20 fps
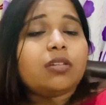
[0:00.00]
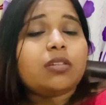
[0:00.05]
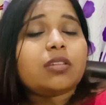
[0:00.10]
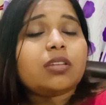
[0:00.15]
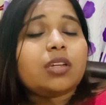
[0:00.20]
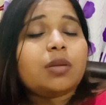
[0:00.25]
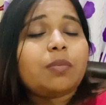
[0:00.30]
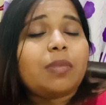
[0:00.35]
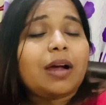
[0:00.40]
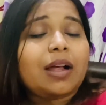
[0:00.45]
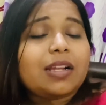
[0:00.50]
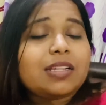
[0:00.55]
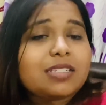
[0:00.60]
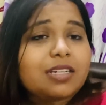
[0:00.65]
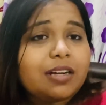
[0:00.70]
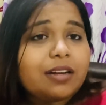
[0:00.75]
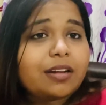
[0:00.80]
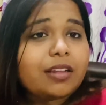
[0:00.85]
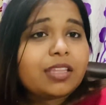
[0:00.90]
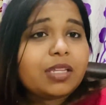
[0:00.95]
इतने बाल
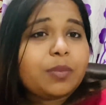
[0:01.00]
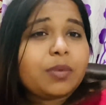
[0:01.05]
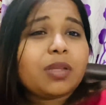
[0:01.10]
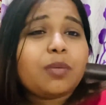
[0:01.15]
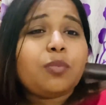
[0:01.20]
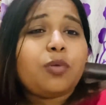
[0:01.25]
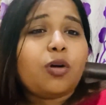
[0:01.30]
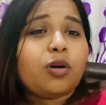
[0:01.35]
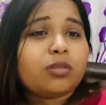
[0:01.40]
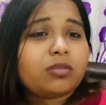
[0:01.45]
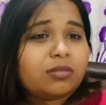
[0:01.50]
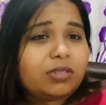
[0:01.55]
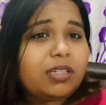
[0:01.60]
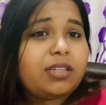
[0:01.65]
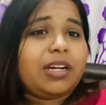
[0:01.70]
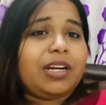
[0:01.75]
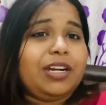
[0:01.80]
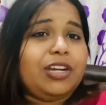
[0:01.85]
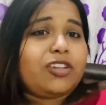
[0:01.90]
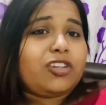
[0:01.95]
झड़ रहे थे मतलब बहुत
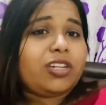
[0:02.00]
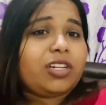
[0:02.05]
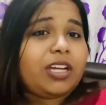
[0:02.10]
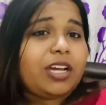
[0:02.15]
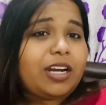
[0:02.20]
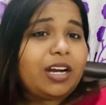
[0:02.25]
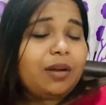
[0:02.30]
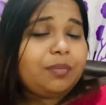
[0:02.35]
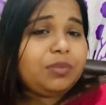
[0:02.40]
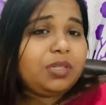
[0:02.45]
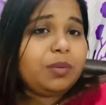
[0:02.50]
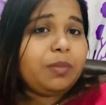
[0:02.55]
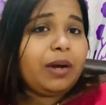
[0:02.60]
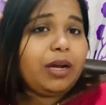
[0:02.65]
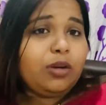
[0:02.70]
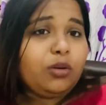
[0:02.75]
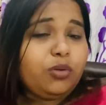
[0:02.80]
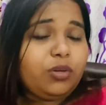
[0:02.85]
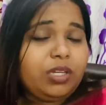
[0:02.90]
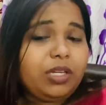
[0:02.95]
कंडीशन ख़राब थी
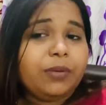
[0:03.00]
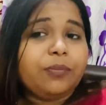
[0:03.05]
बालों